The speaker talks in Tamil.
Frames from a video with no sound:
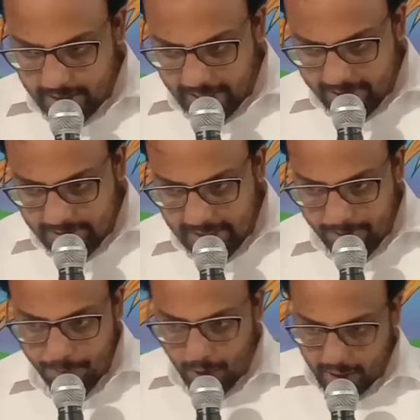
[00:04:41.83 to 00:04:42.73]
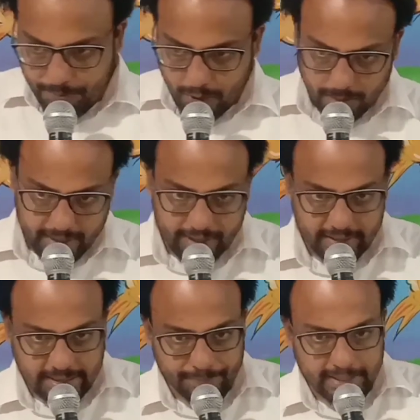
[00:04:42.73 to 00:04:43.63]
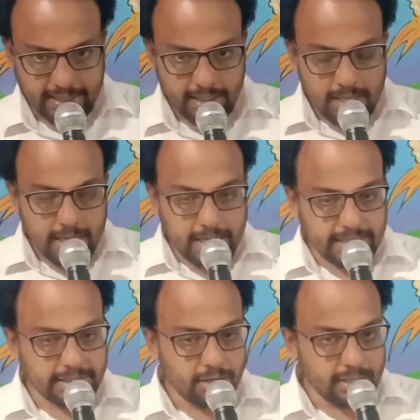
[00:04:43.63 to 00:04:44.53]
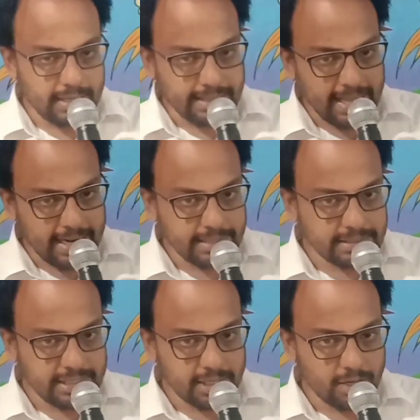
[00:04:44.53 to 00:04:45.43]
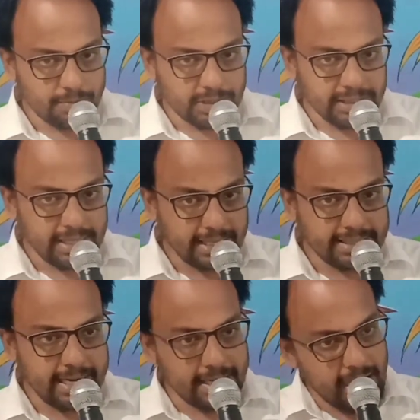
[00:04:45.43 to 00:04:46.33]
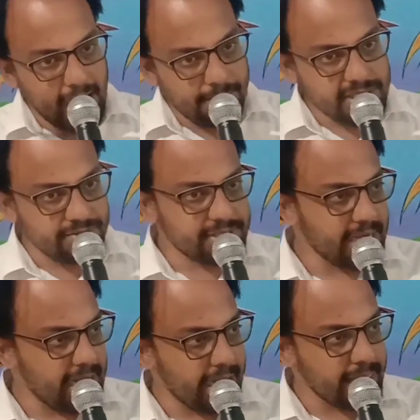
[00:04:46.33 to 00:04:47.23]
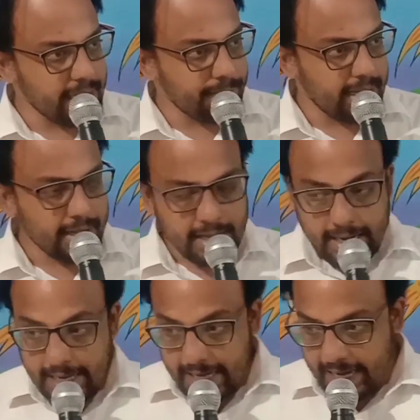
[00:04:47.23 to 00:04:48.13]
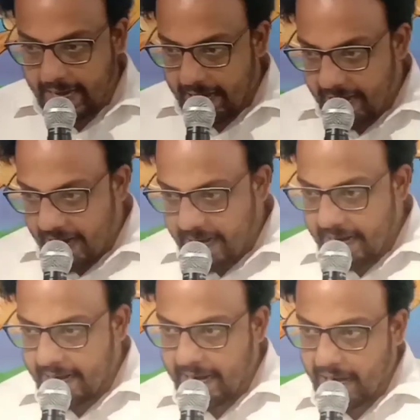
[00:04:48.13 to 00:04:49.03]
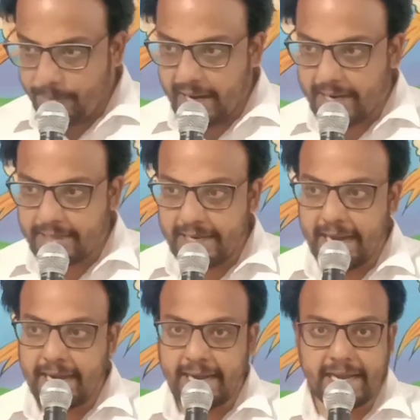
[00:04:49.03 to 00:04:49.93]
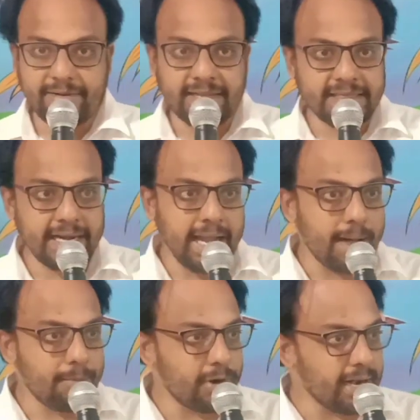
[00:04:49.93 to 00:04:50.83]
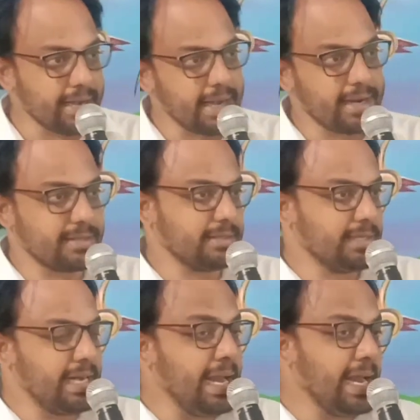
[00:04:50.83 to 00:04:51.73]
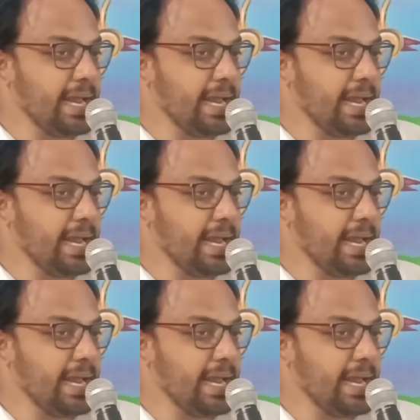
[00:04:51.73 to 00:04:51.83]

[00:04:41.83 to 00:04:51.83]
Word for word: என்னை வந்துட்டு அப்படி புரட்டி போட்ட மாதிரி வந்தப்போ கத்தரோட நான் தியானிச்சுக்கிட்டு இருக்கும்போது கத்தர் எனக்கு காமிச்ச விஷயங்கள்லாம் என்ன தெரியுமா நீ என்ன நிலமையிலேருந்து நீ என்கிட்ட வந்த ஞாபகம் இருக்கான்னு கேட்டார் நீ